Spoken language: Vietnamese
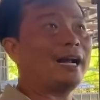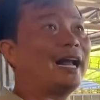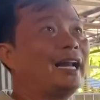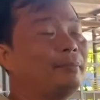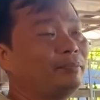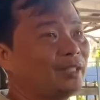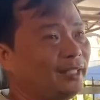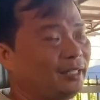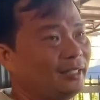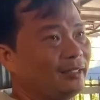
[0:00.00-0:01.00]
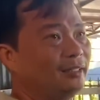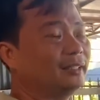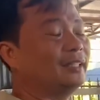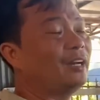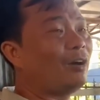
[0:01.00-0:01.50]
ràng lắm, thì người
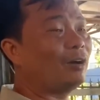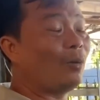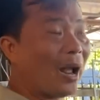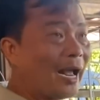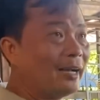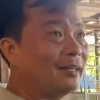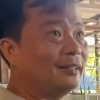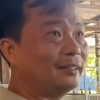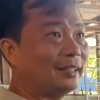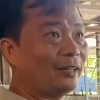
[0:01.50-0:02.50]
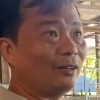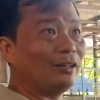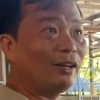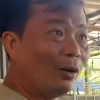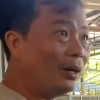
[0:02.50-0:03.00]
thì lo đồ ăn, người thì lo
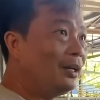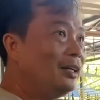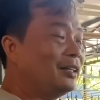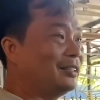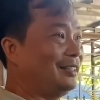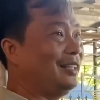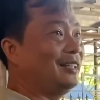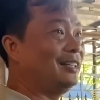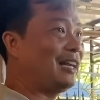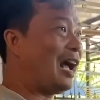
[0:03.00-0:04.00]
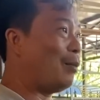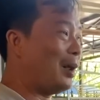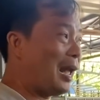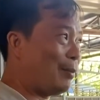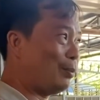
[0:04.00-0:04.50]
nước uống. Những người nào
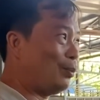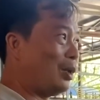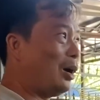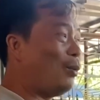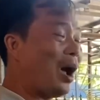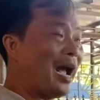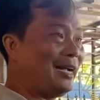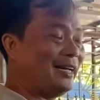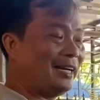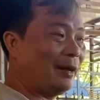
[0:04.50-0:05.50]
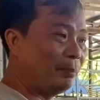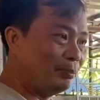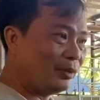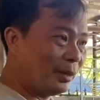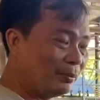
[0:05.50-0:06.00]
mà làm ở ngoài là
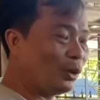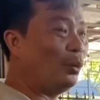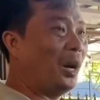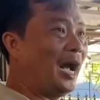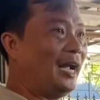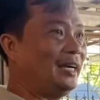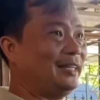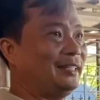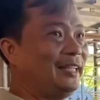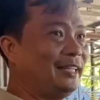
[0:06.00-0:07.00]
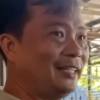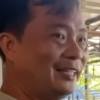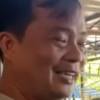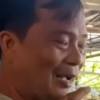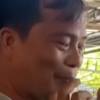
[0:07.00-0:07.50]
lụm củ nghệ là chỉ
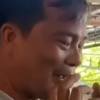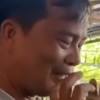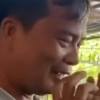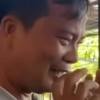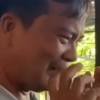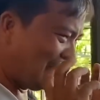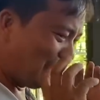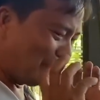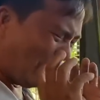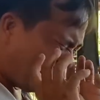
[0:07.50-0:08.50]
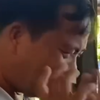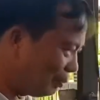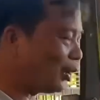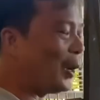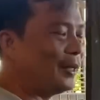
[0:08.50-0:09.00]
đặc biệt là ngồi
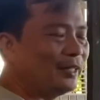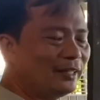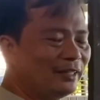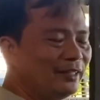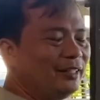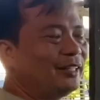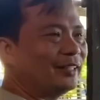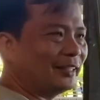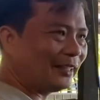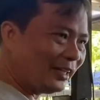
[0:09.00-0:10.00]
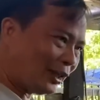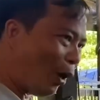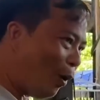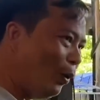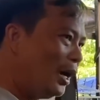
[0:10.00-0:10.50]
lụm thôi, nước thì tới
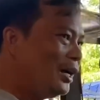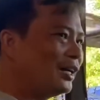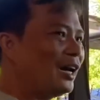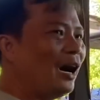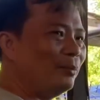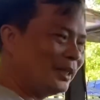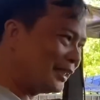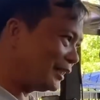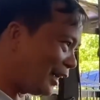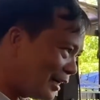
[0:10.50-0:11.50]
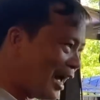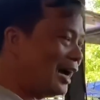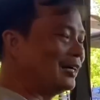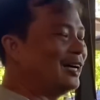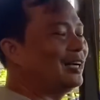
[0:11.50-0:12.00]
chỗ, cơm thì tới
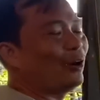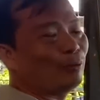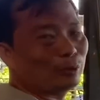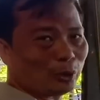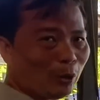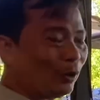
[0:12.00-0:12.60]
nơi, ngồi một chỗ